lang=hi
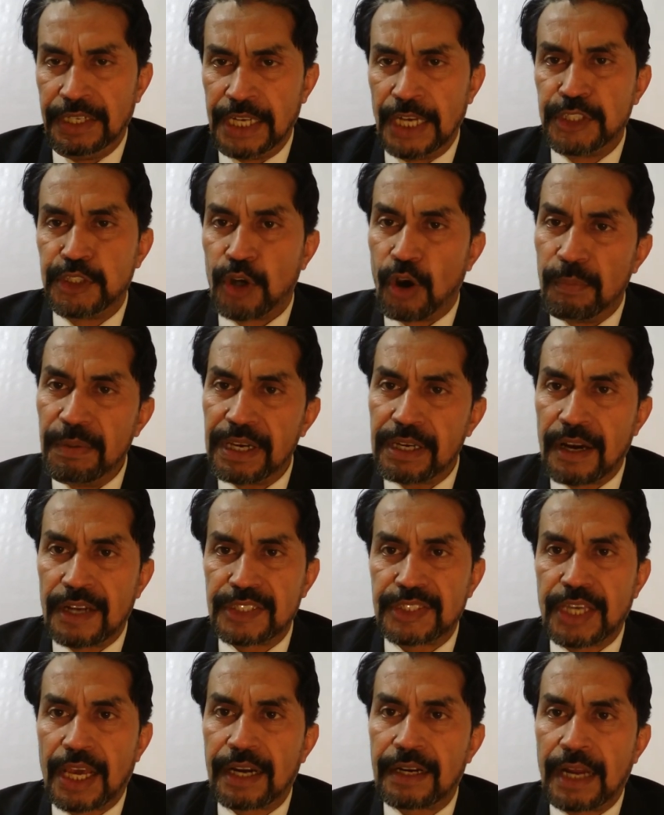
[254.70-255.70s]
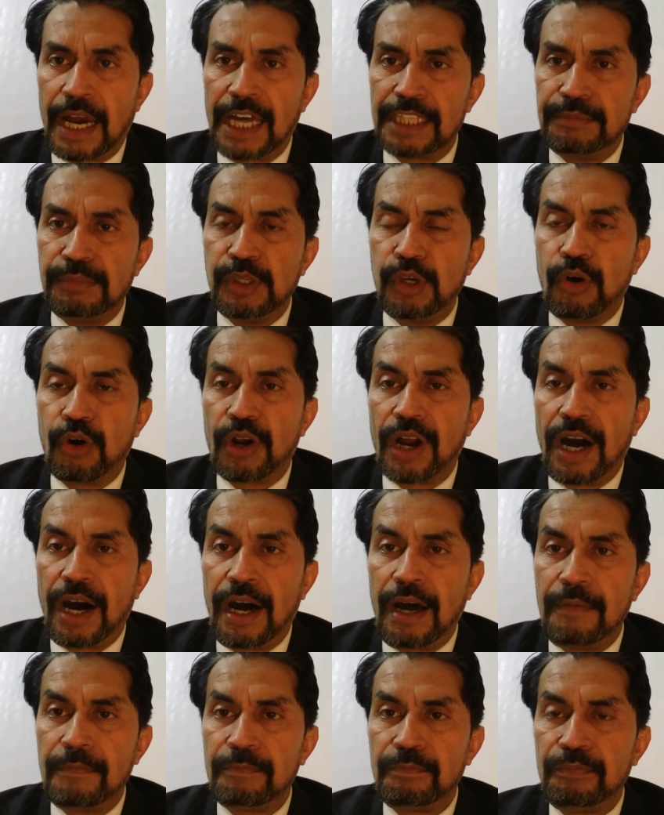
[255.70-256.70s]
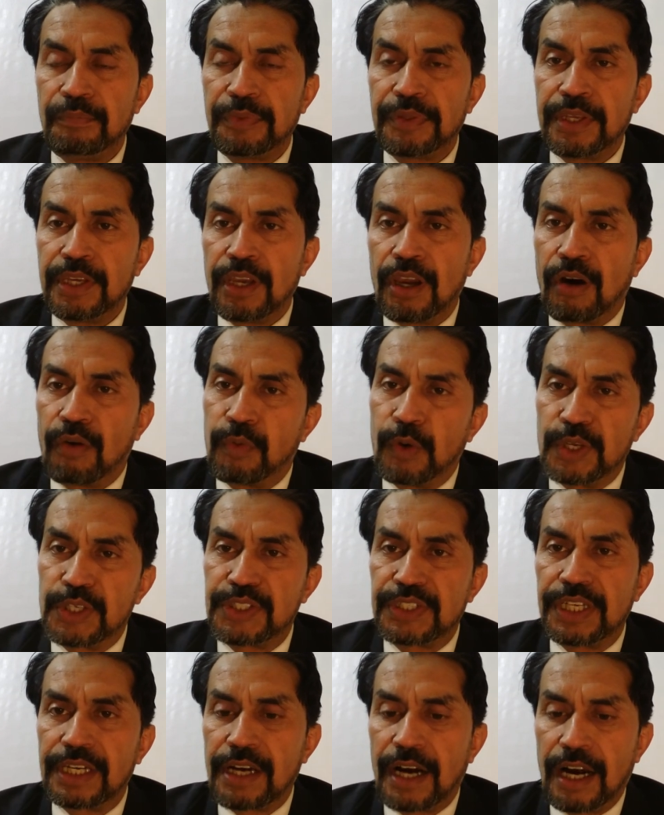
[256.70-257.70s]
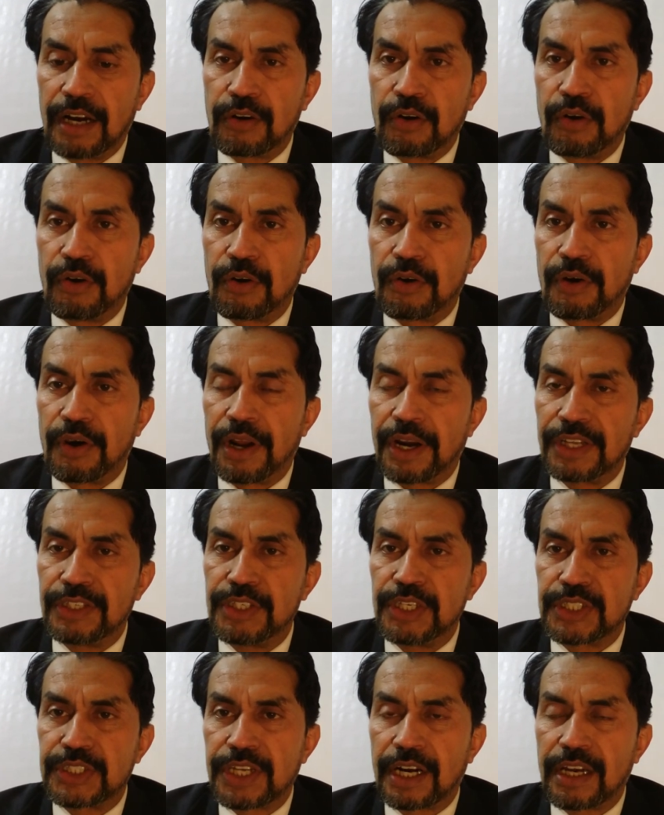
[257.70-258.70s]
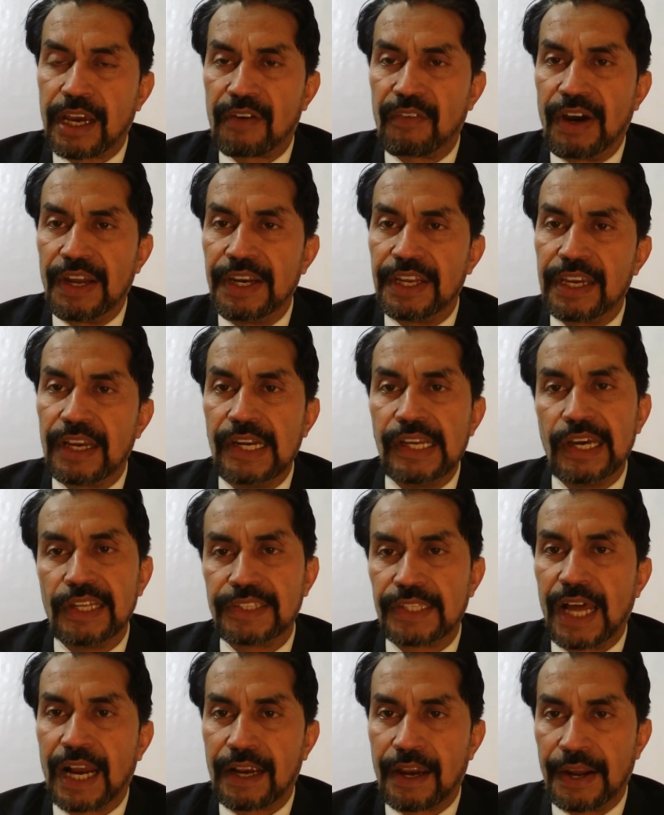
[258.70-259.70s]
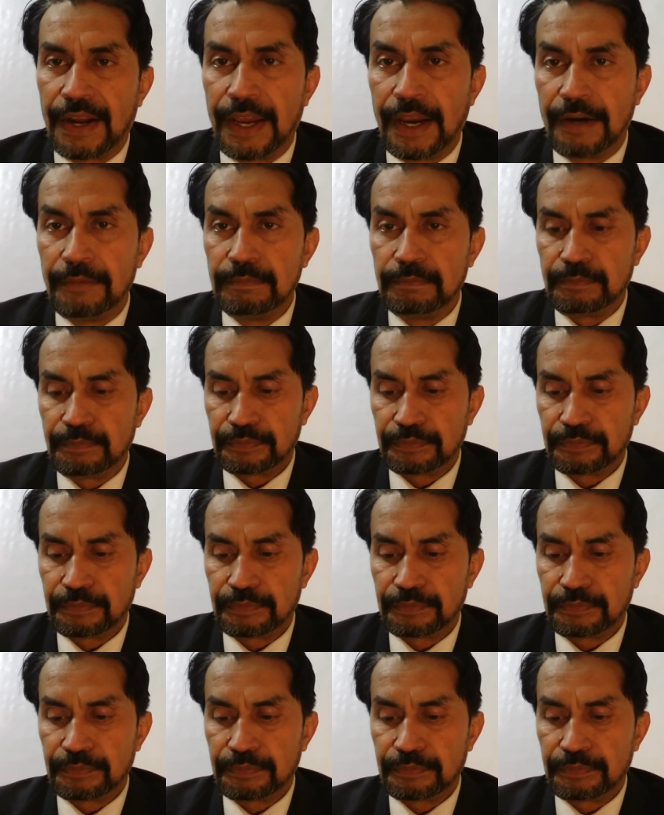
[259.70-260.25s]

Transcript: या जो भी कंसर्न आदमी होगा वो इस निकाह को रजिस्टर करवाने के लिए अता करेगा